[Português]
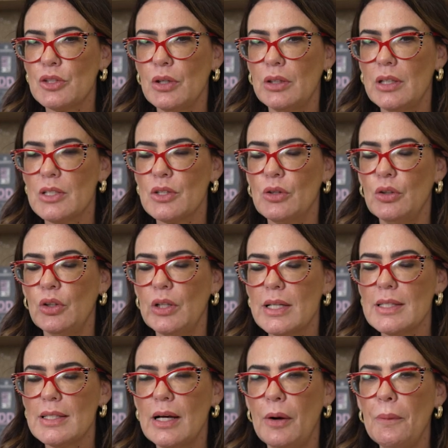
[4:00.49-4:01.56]
com a
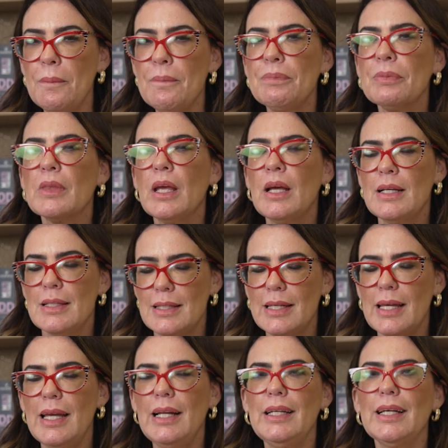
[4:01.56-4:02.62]
descoloração se
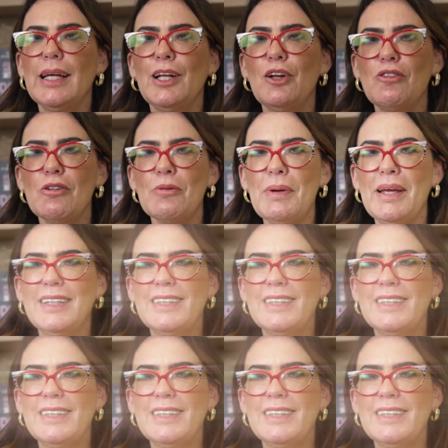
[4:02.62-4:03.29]
religuem novamente.